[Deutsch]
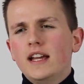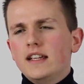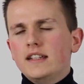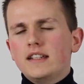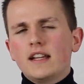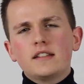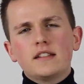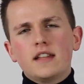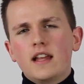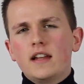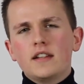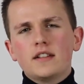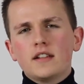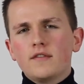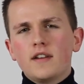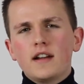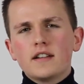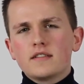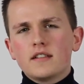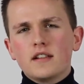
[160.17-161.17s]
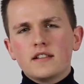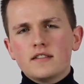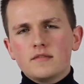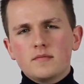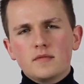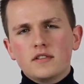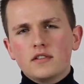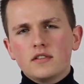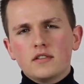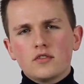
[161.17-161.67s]
Ich hatte ehrlicherweise, als ich
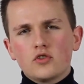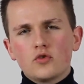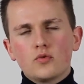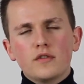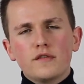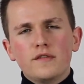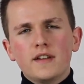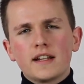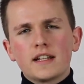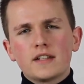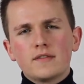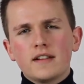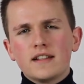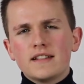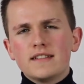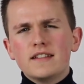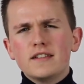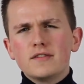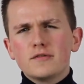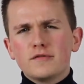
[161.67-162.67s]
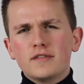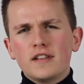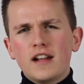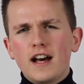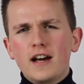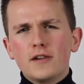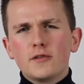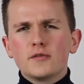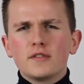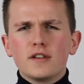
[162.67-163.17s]
mit der Schule fertig war, jetzt nicht so viel
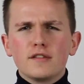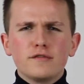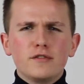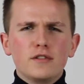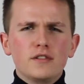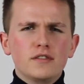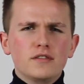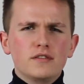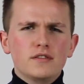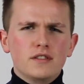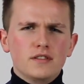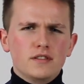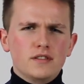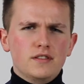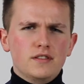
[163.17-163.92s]
Ahnung davon, äh,